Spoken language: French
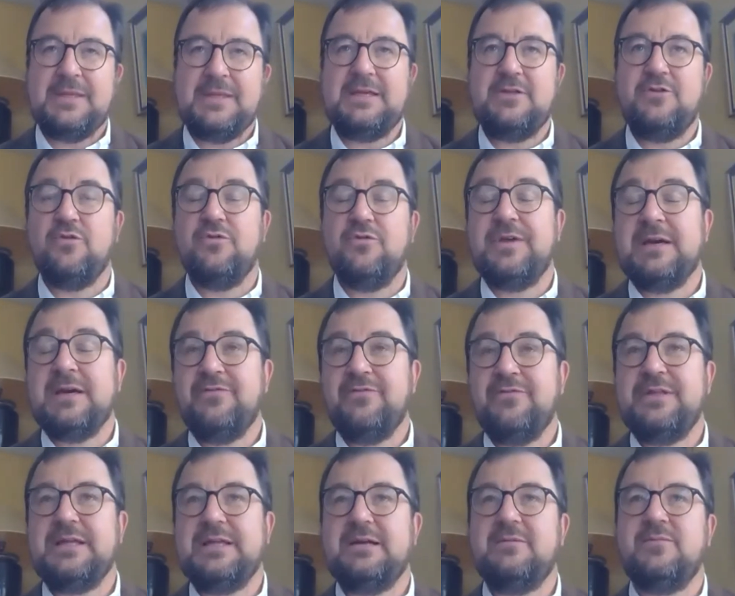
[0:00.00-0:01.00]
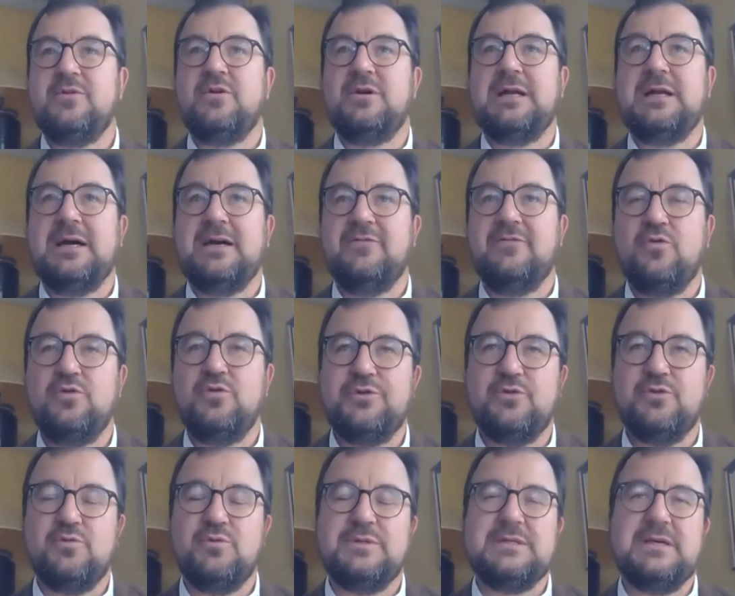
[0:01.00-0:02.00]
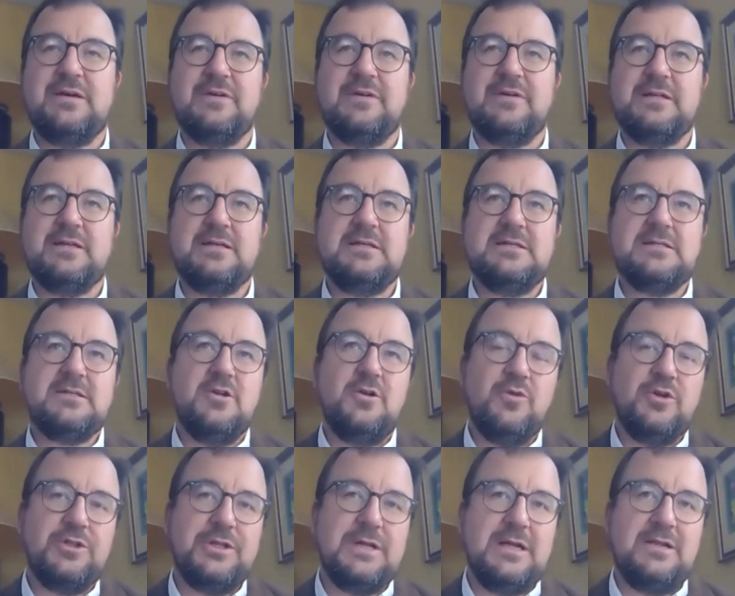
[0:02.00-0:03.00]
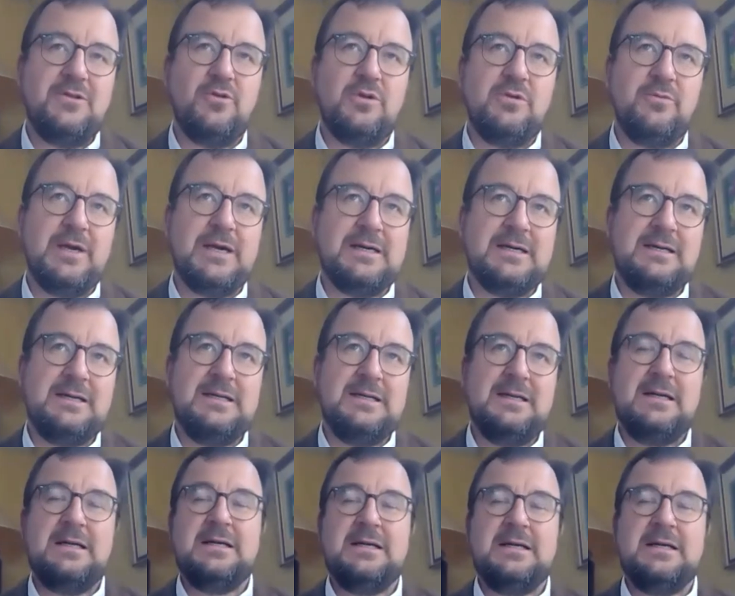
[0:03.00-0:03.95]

qui devient finalement la révolution conservatrice, le modèle néolibéral,